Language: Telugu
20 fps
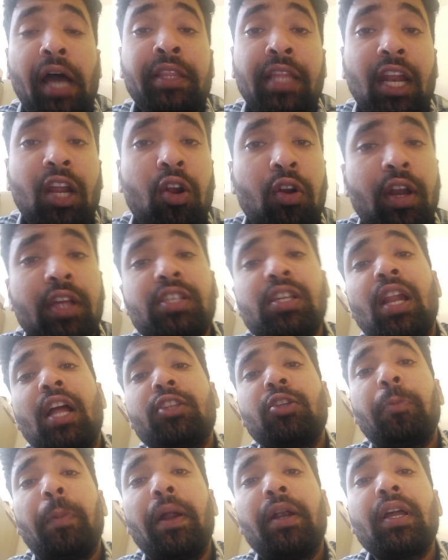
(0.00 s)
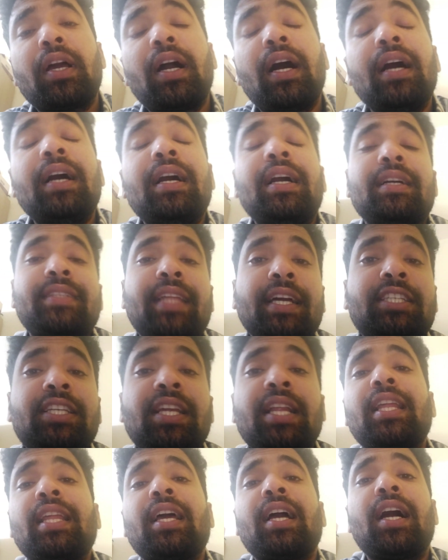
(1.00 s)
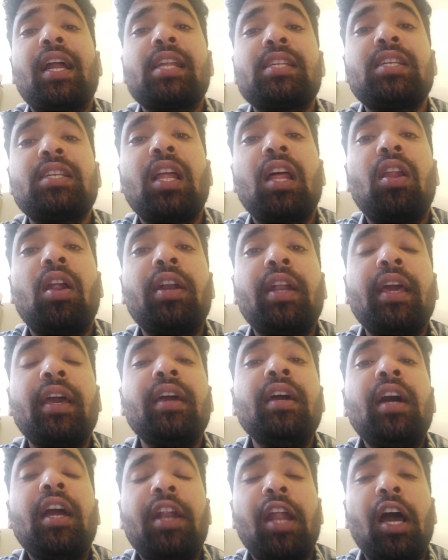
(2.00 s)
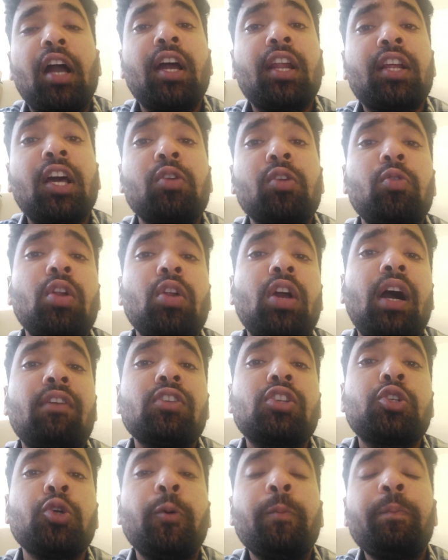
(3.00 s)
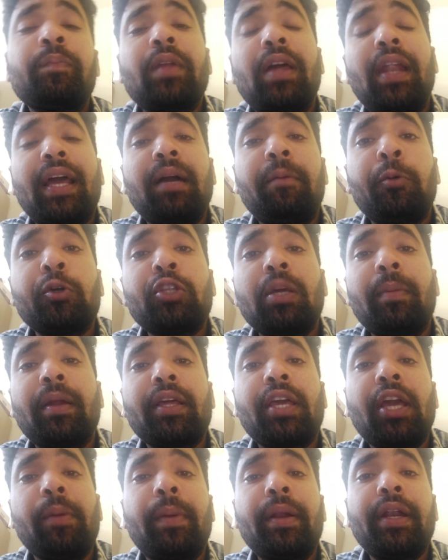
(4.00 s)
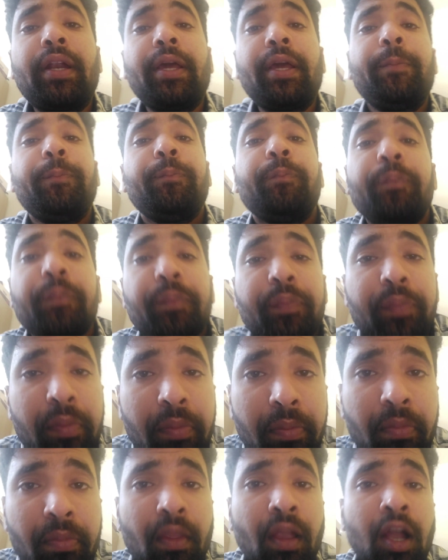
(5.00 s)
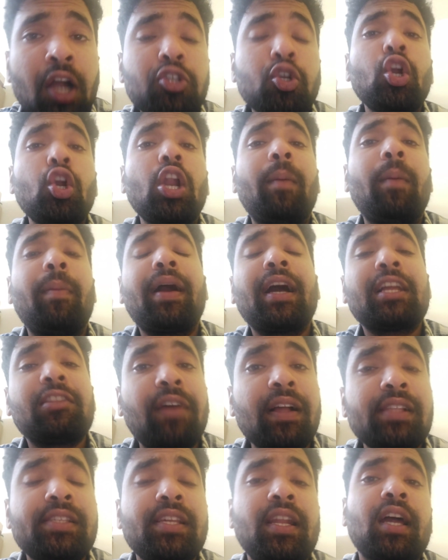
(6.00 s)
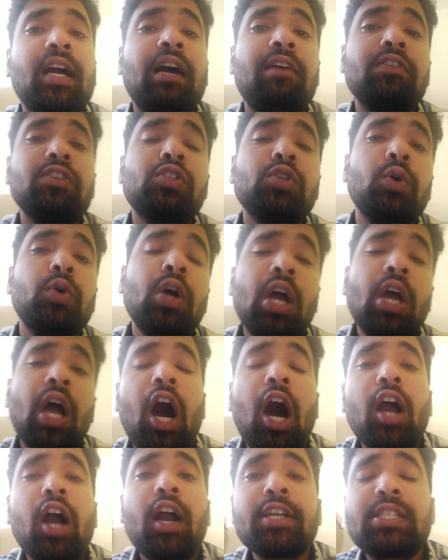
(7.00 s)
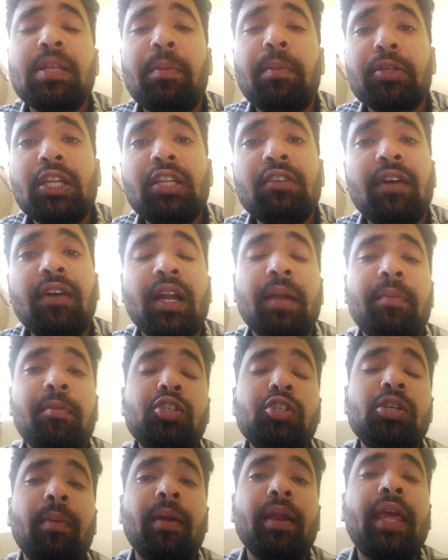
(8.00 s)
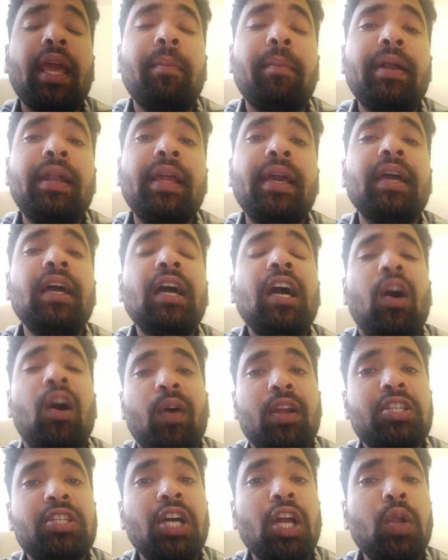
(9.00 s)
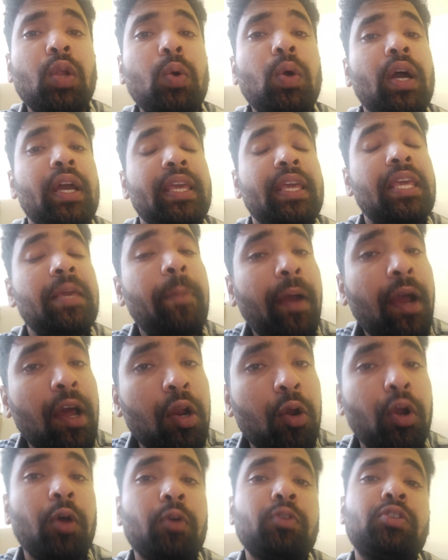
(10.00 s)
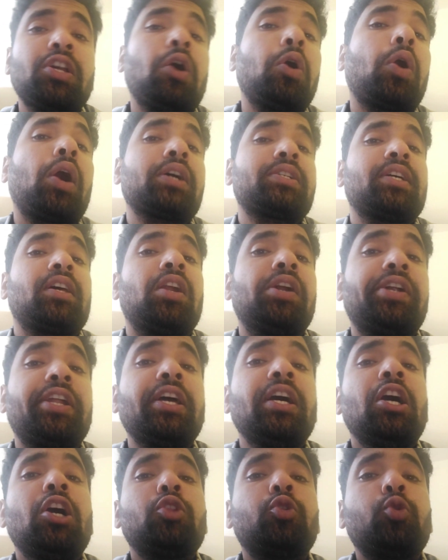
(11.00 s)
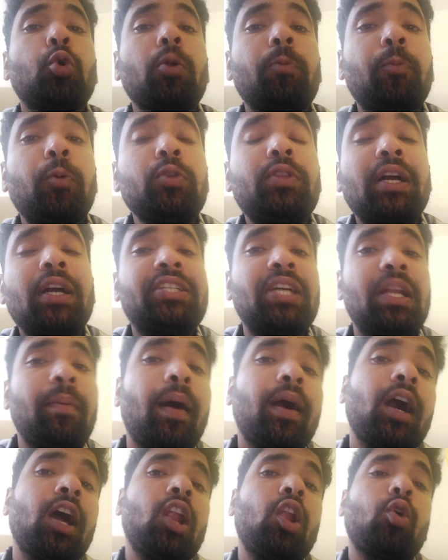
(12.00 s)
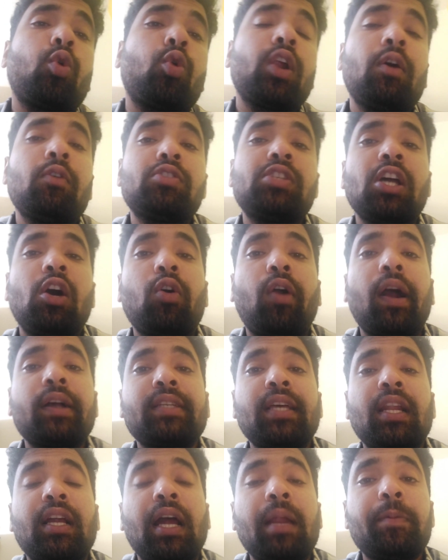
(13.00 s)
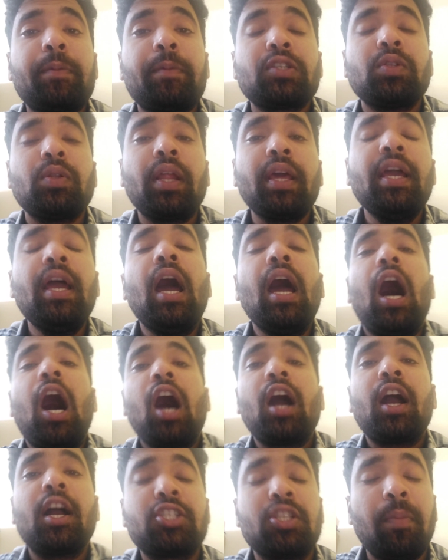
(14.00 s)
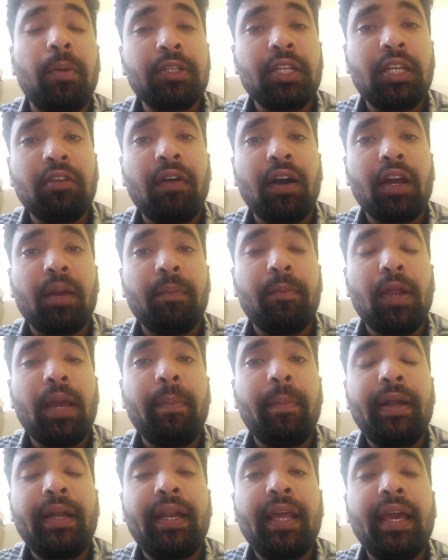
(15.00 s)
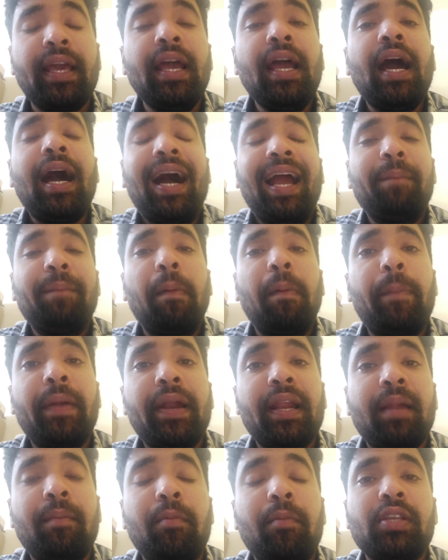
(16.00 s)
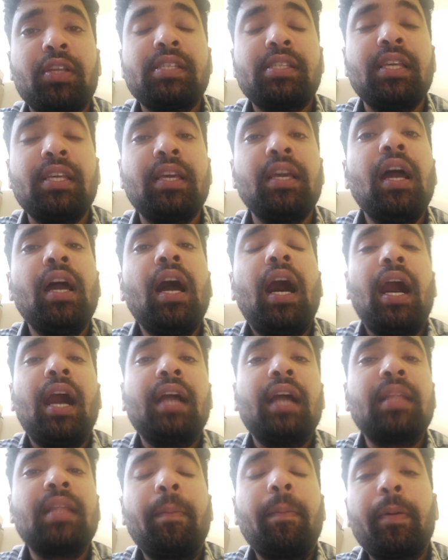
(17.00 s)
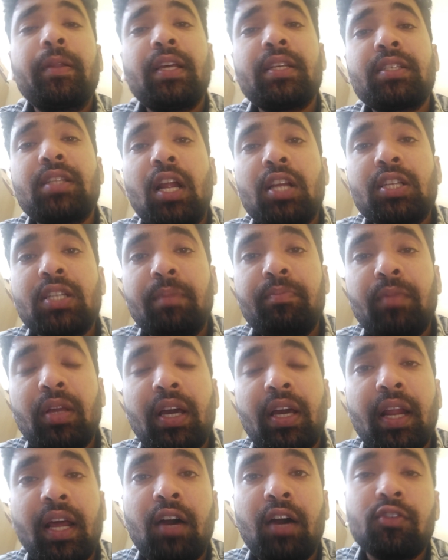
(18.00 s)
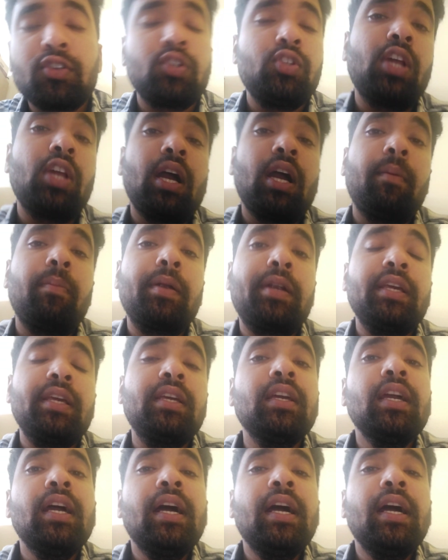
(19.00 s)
నల్గొండ జిల్లా జిల్లాతో పాటుగా దక్షిణ తెలంగాణ జిల్లాలో అంటే నగర్ కర్నూలు కావచ్చు లేకపోతే మనకేమంటే జోగులాంబ గద్వాల జిల్లా కావచ్చు ఆగస్టు మొదటి వారం నుంచి మనకేమంటే వర్షాలు ఈ పక్కన కూడా వచ్చే అవకాశాలు అంటే తూర్పు దక్షిణ భాగాల్లో కూడా వచ్చే అవకాశాలు కనిపిస్తున్నాయి ఆగస్టు మొదటి వారంలో ఏమంటే అల్పపీడనం వచ్చేసి ఆంధ్రప్రదేశ్ రాష్ట్రం దగ్గరగా వస్తుంది కాబట్టి